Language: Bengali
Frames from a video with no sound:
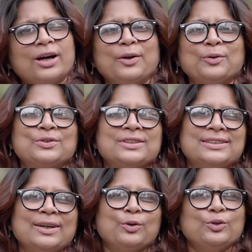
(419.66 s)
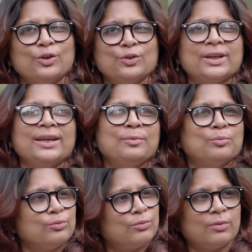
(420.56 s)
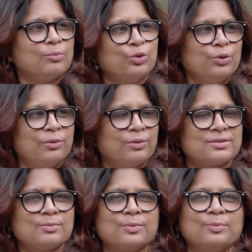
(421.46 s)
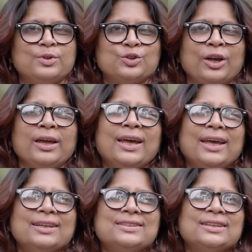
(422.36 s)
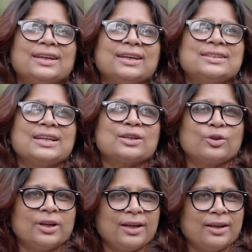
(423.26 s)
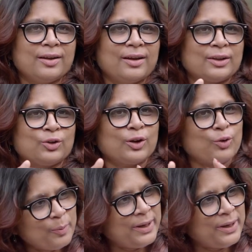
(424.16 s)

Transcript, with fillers: কারণ হচ্ছে যে ওই দ্বন্দ্বটাই মূল বিষয় যে সে আসলে আত্মহত্যা করবে